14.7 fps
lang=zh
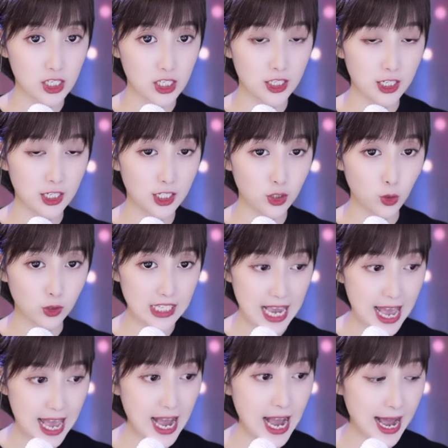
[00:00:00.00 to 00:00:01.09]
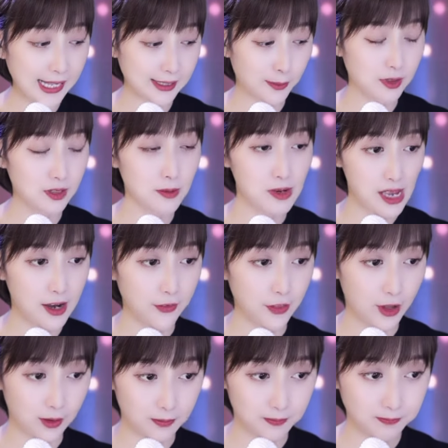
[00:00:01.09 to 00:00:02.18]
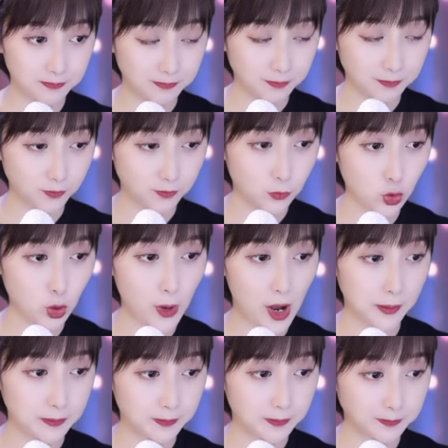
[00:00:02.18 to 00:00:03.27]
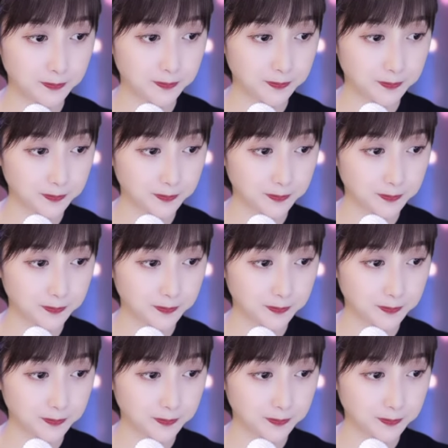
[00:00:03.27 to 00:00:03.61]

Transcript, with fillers: 或者是这个有钱啊，怎么怎么样的，对吧？